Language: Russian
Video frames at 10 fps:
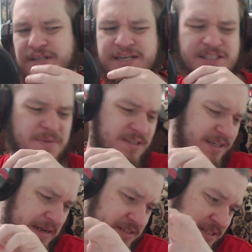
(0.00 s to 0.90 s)
как-то мне не
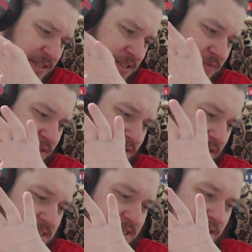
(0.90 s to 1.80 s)
нравится этот цвет,
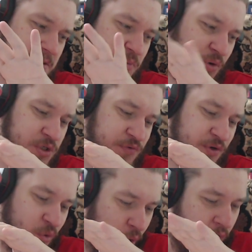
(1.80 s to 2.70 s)
давай сделаем розовый
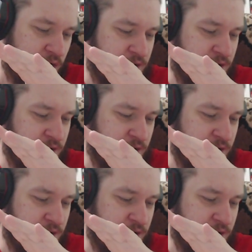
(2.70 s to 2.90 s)
розовый. О,